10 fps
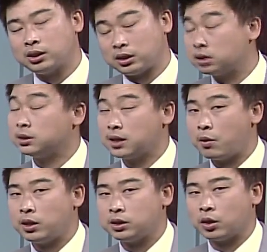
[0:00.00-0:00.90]
지금 그
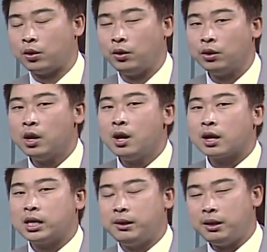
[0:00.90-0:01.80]
상황이죠.
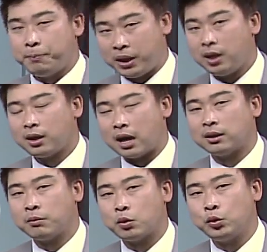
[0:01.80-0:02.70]
기,
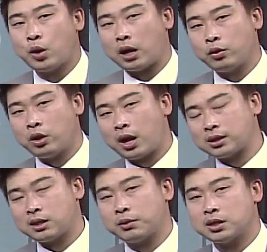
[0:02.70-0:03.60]
비강남권도 가격이
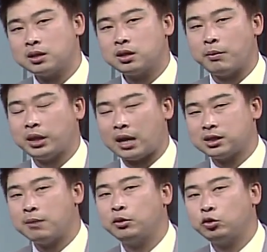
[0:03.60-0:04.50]
같이 함께 상승하면
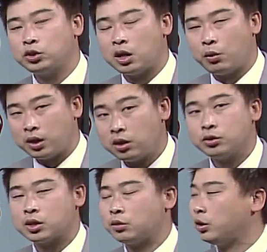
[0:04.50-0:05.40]
다시 한번 투자의 회귀
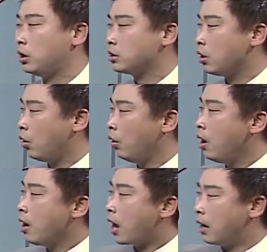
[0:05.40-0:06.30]
현상으로 인해서 해서
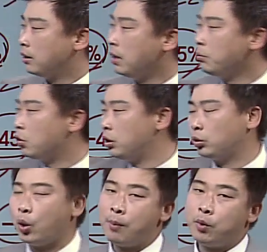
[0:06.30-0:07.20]
강남권이
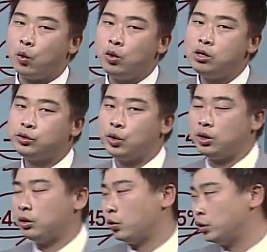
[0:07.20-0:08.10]
또 한번 오를 수
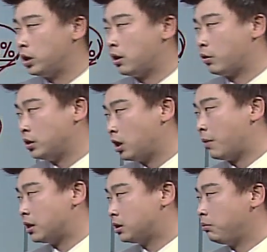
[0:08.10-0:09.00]
있는 요지가 굉장히
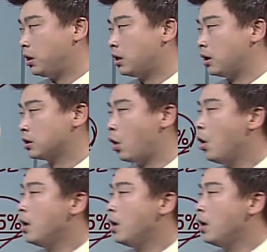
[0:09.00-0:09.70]
많습니다. 그래서